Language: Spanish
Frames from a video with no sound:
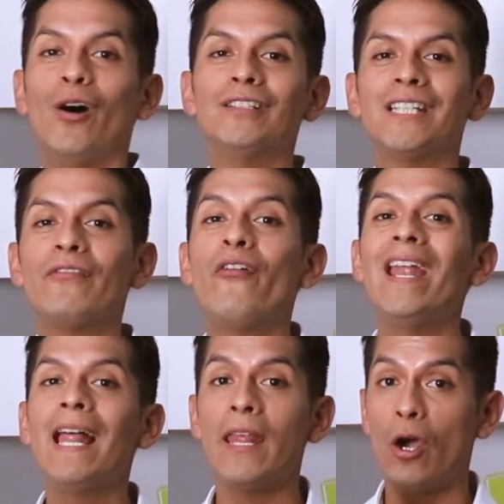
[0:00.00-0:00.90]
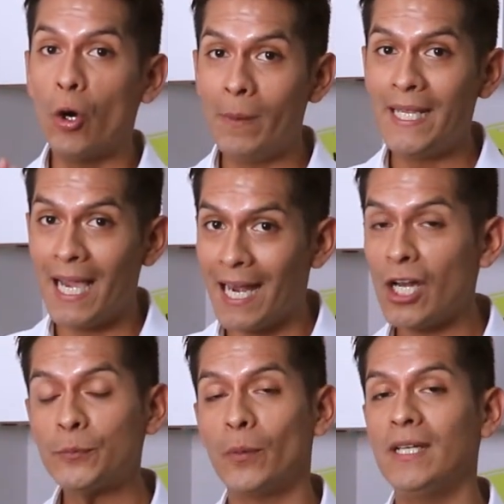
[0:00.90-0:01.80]
Otra fue la de obligar a
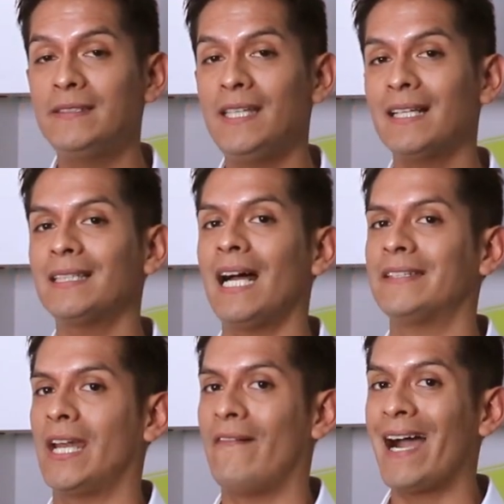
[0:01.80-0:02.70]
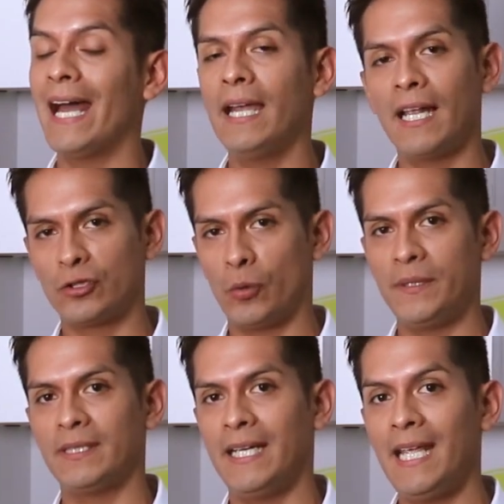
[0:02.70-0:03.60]
los policías a trabajar en las
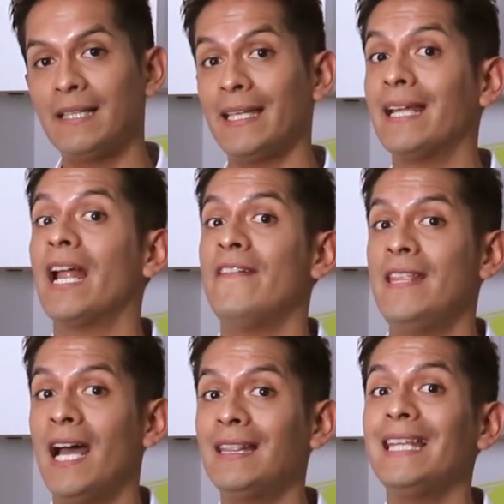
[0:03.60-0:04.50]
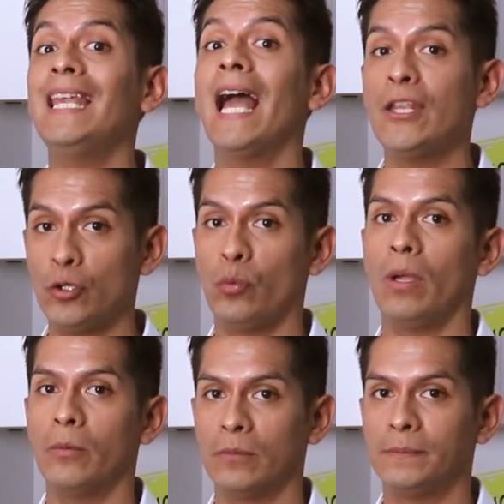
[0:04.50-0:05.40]
comisarías en Navidad y Año Nuevo.